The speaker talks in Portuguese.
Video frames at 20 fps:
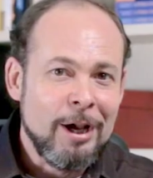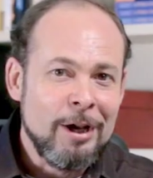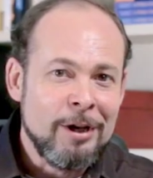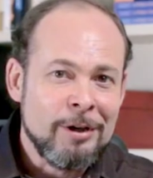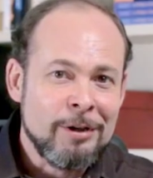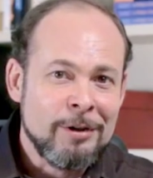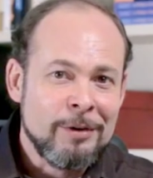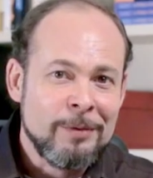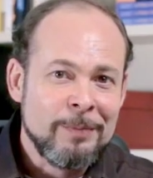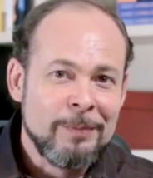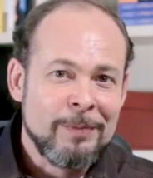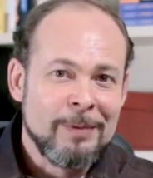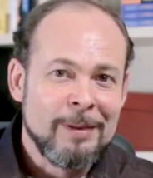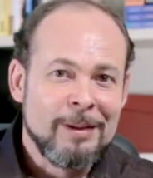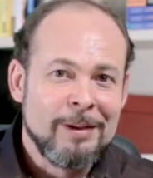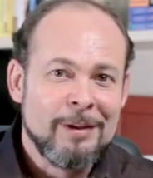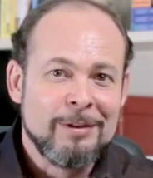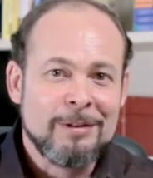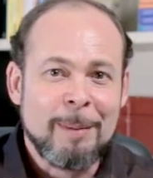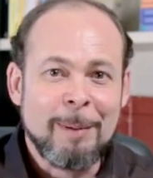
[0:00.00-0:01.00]
aí,
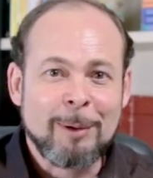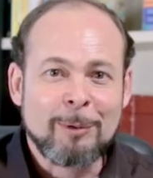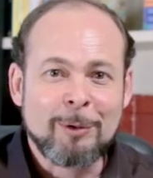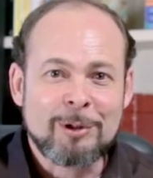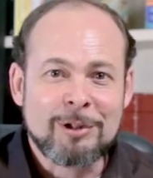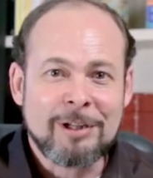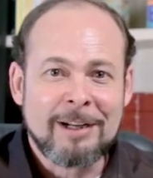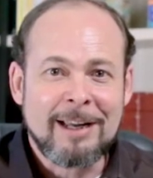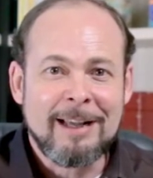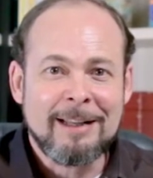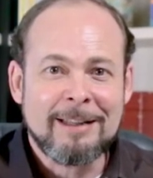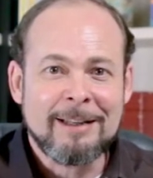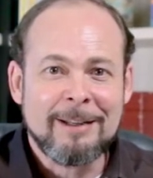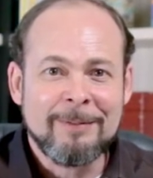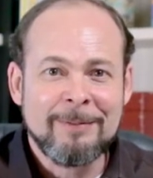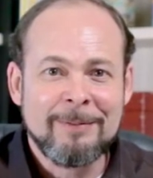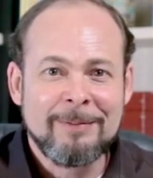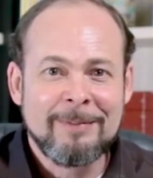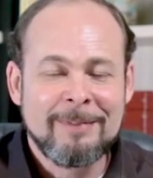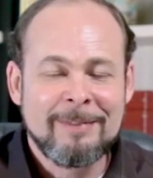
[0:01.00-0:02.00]
já matou a
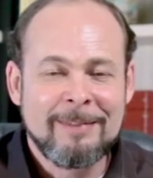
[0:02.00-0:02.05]
charada?